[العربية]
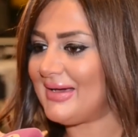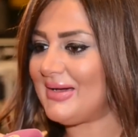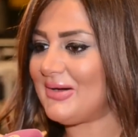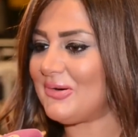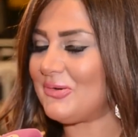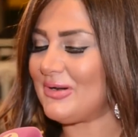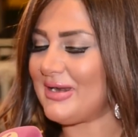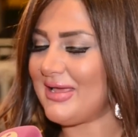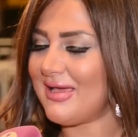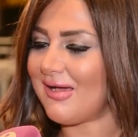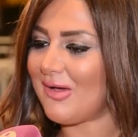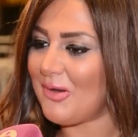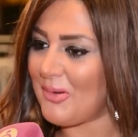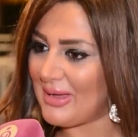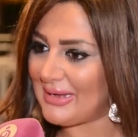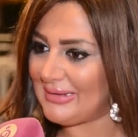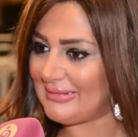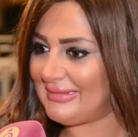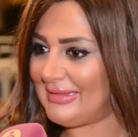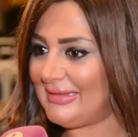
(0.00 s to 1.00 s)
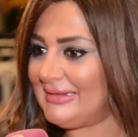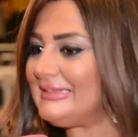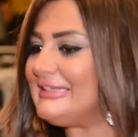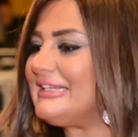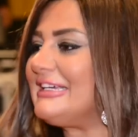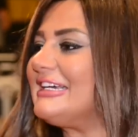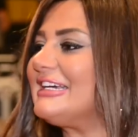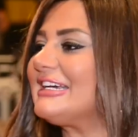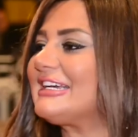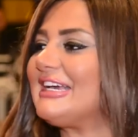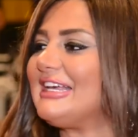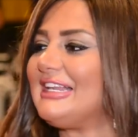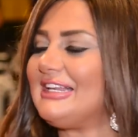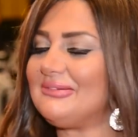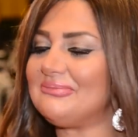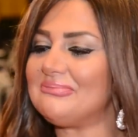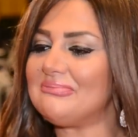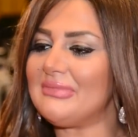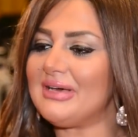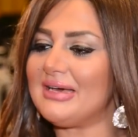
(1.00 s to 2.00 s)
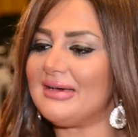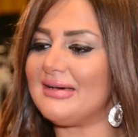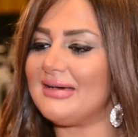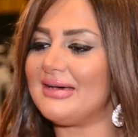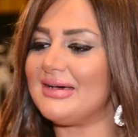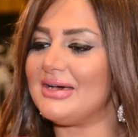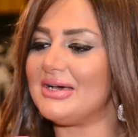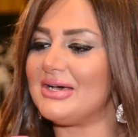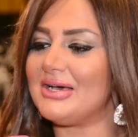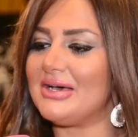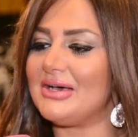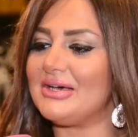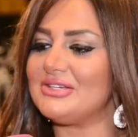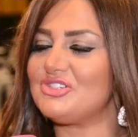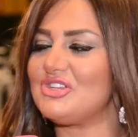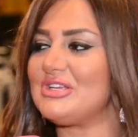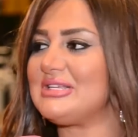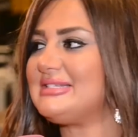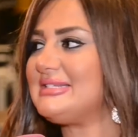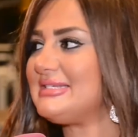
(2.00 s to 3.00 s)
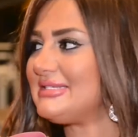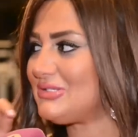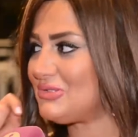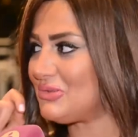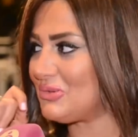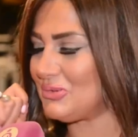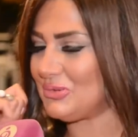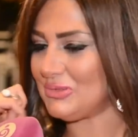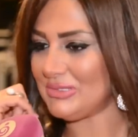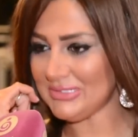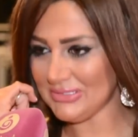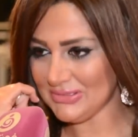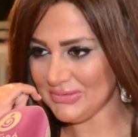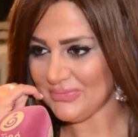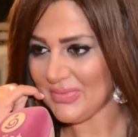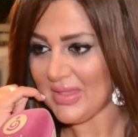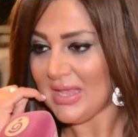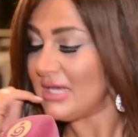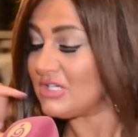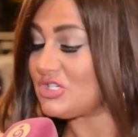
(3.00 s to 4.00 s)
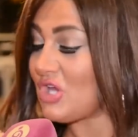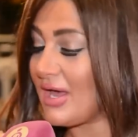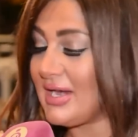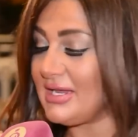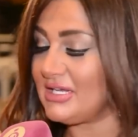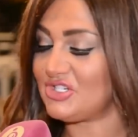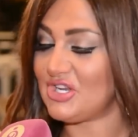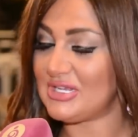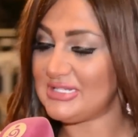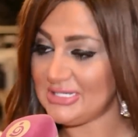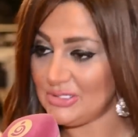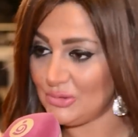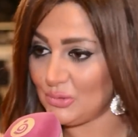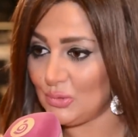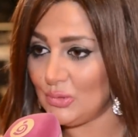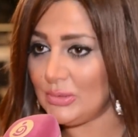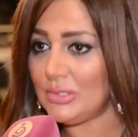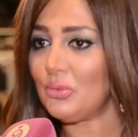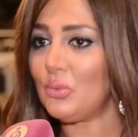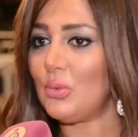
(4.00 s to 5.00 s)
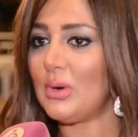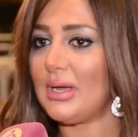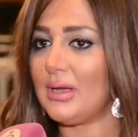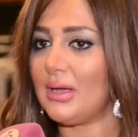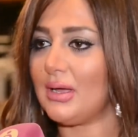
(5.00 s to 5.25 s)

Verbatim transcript: اغنيه قويه جدا أه كلام أه شادي سرور ساري شادي نور و...